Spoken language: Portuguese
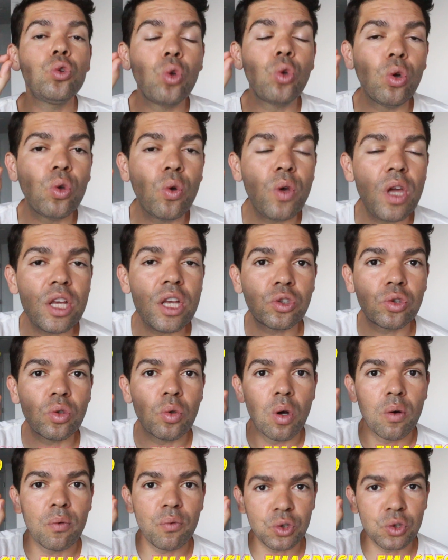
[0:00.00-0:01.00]
tudo
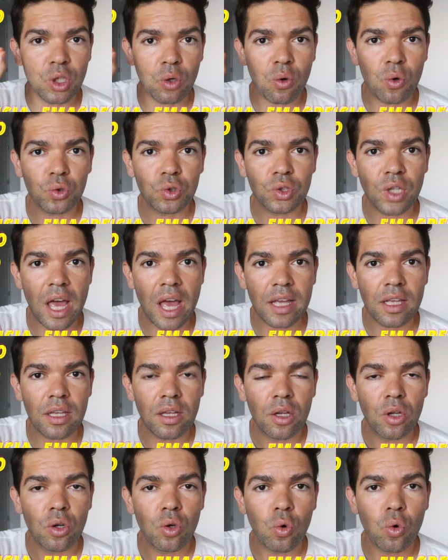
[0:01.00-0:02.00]
isso você consegue